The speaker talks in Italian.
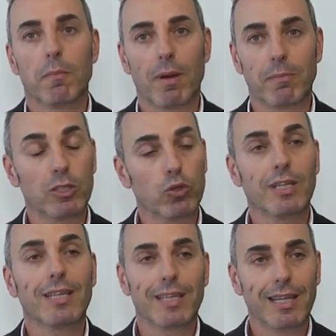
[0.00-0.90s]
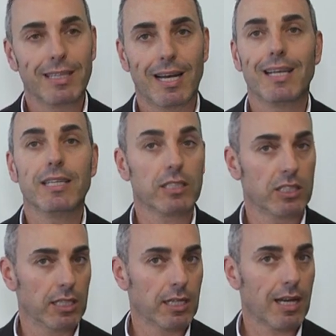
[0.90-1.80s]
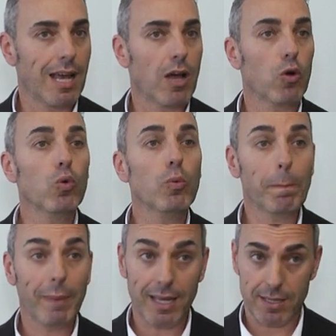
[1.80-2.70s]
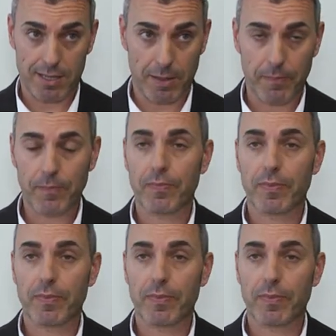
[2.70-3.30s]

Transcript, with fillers: ma bisogna attendere all'incirca un mese